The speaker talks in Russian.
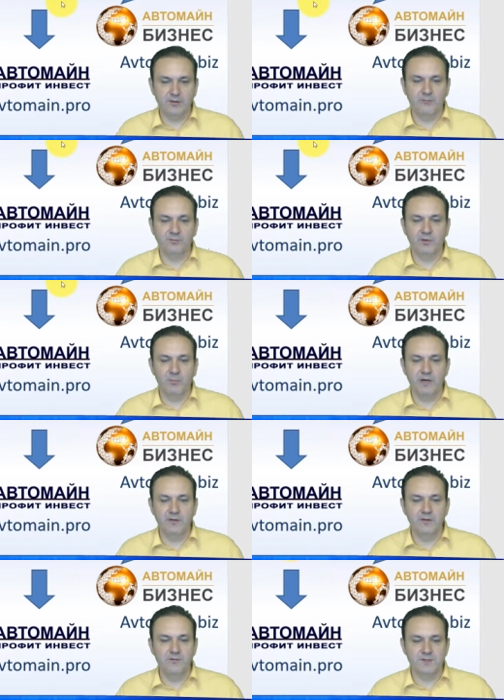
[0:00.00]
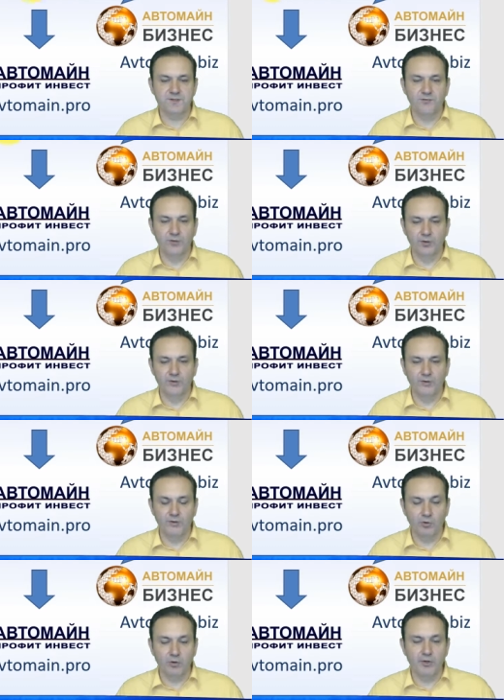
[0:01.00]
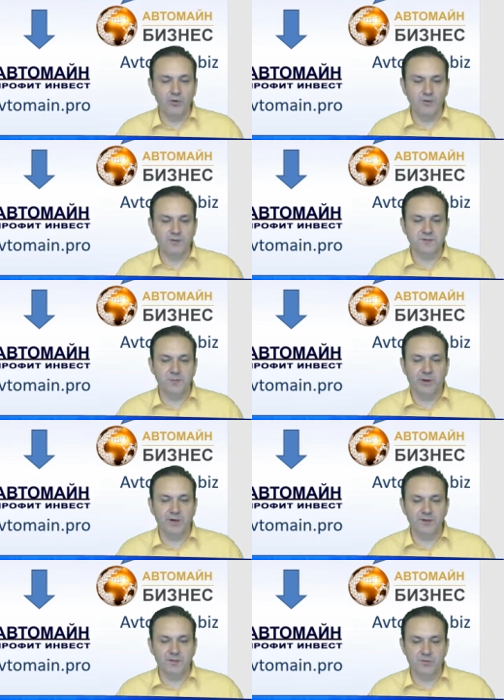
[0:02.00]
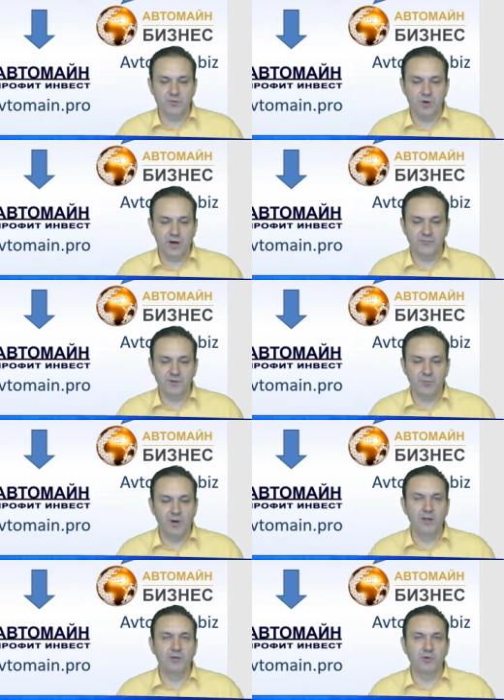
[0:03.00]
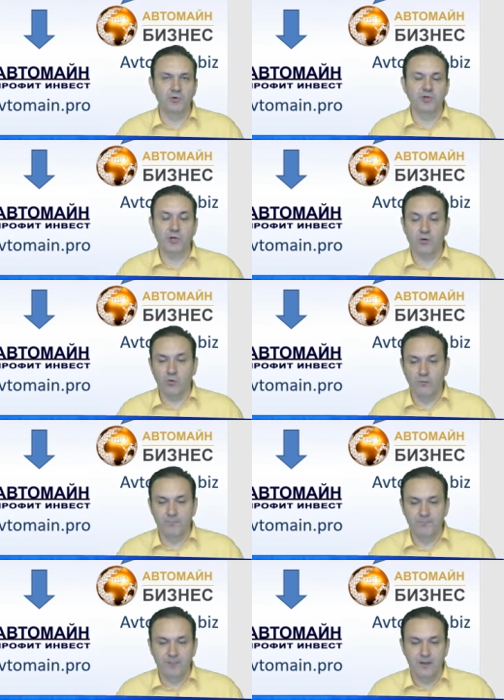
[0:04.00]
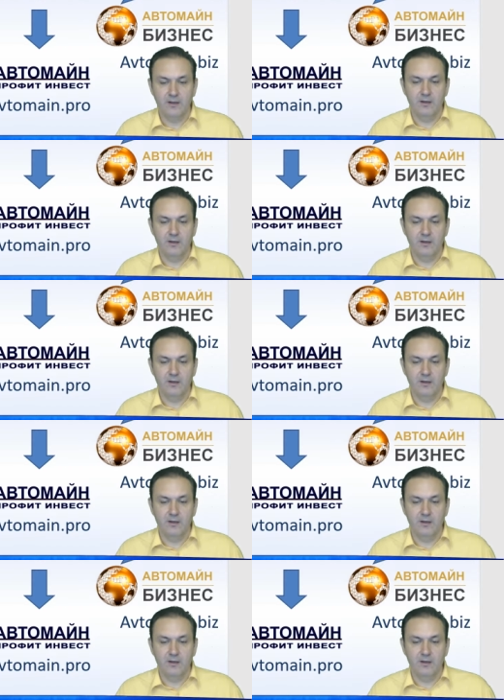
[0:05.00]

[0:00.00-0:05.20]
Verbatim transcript: Это Автомайн Инвест Фонд, он находится по адресу автомайн.com.